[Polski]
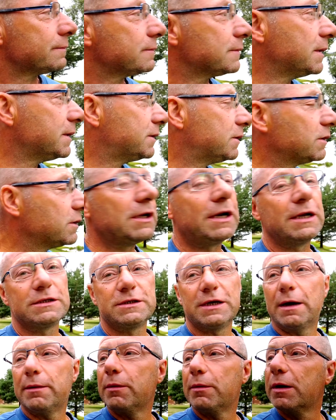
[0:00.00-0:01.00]
I to tyle, co
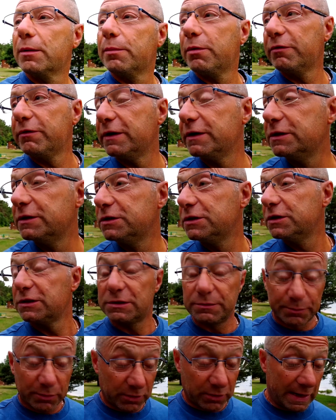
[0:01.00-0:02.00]
ja mogę powiedzieć.
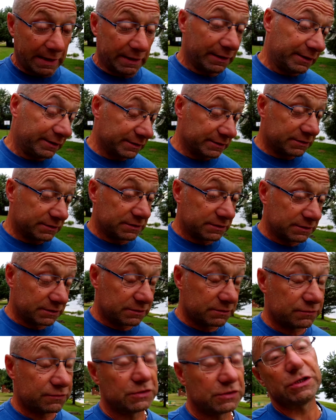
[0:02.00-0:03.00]
Jest poranek, jest, jest
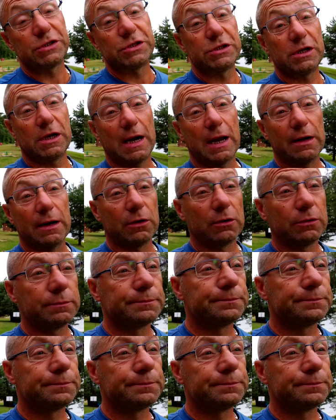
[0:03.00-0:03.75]
wcześnie rano.